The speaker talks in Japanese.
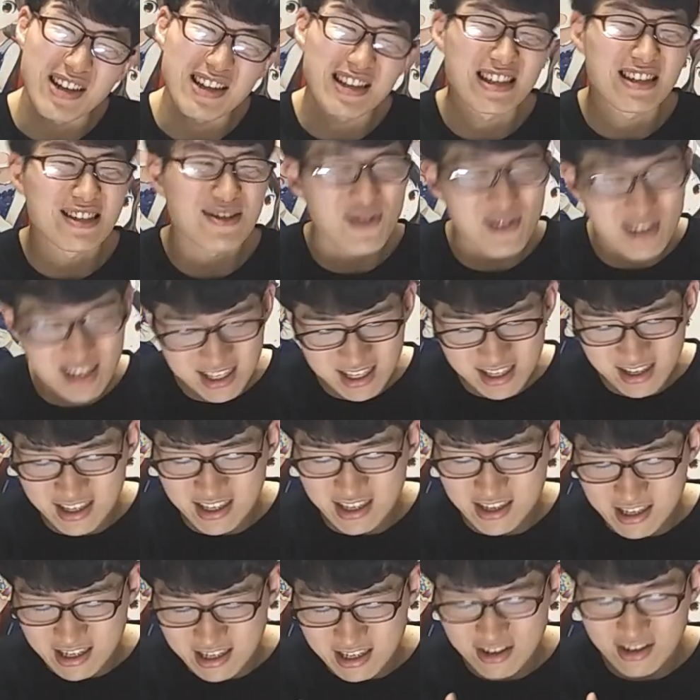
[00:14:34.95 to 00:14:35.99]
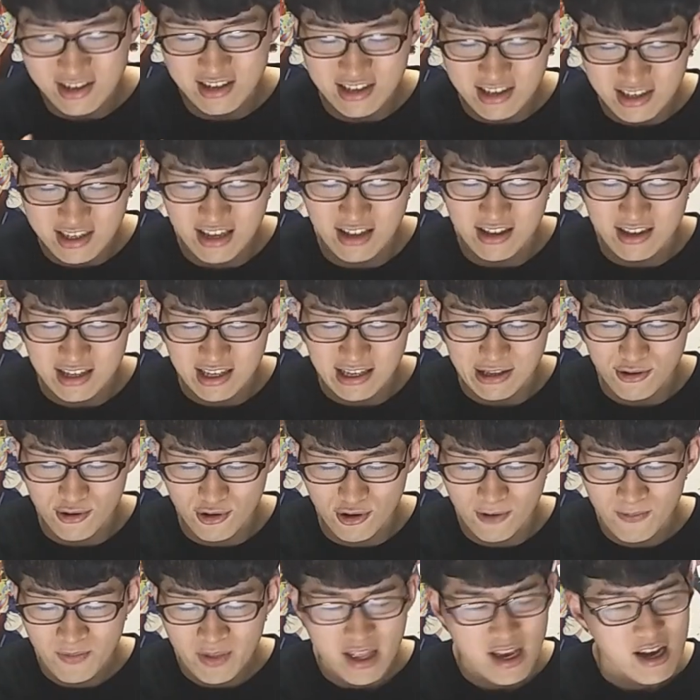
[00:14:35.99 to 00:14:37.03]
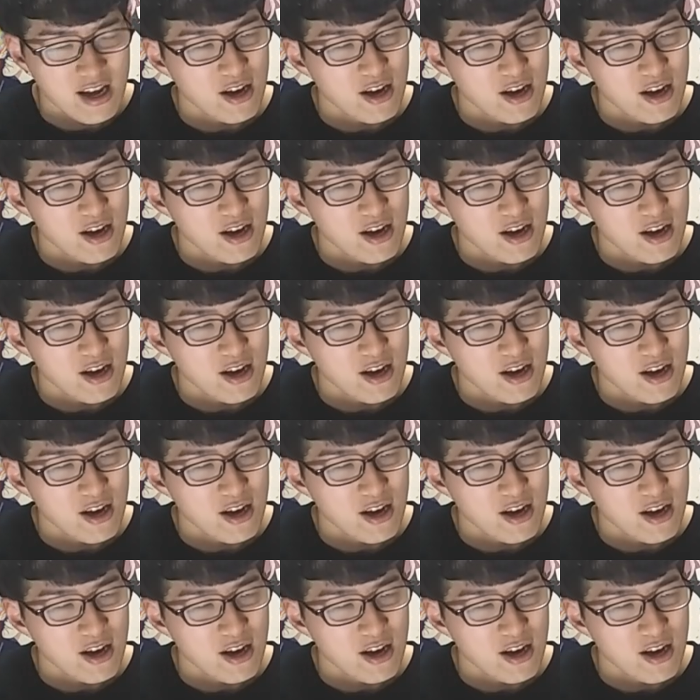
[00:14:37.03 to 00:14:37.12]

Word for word: すごいギスギスギスしてるんですけど、